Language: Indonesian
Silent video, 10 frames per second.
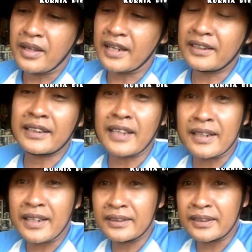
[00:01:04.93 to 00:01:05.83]
ada
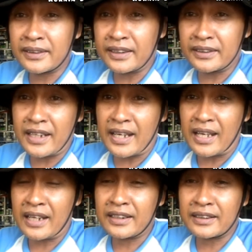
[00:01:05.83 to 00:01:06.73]
tanda titiknya,
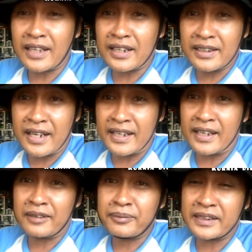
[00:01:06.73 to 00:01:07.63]
ada tanda
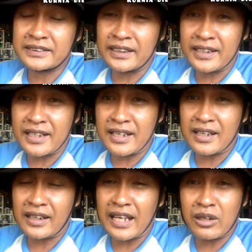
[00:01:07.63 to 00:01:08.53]
ya. Biasanya
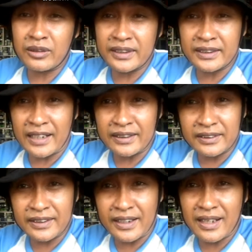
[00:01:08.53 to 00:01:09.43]
kalau tidak
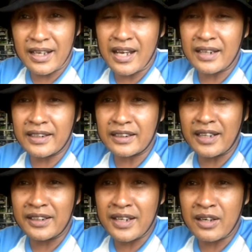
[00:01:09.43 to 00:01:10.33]
titik ada
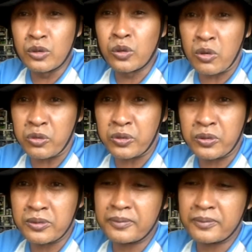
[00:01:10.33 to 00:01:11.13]
tanda huruf